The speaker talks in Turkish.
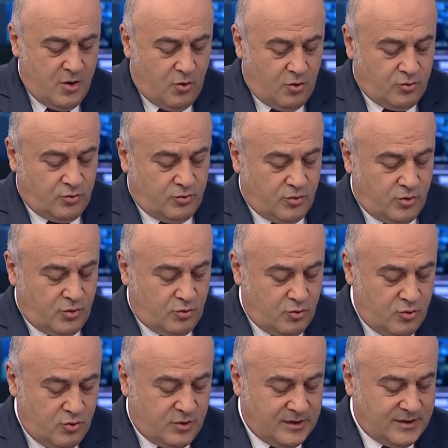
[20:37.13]
Onun e,
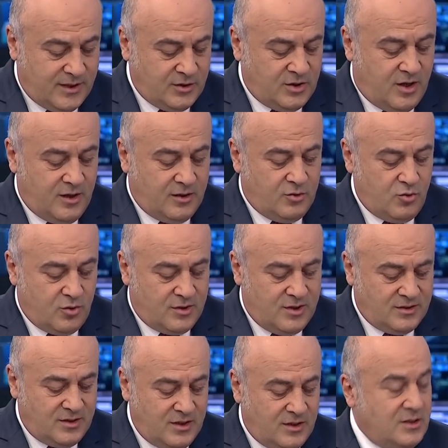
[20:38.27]
günlük kazancı
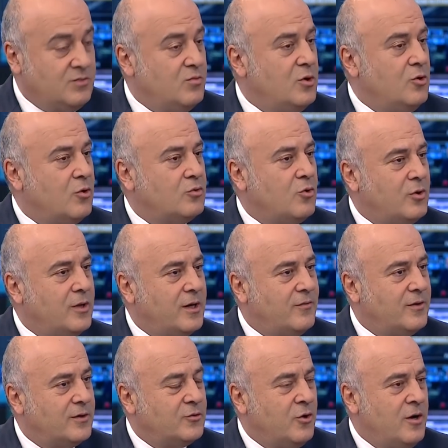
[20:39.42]
6.8 milyon Olmaz
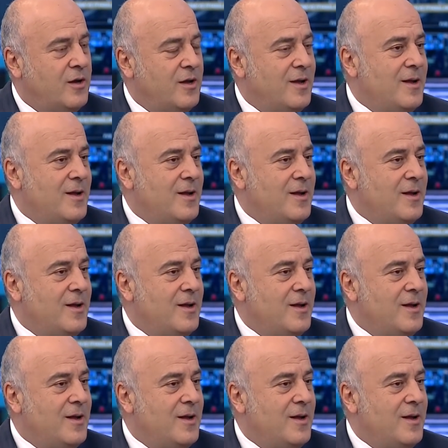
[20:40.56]
dolara varıyor.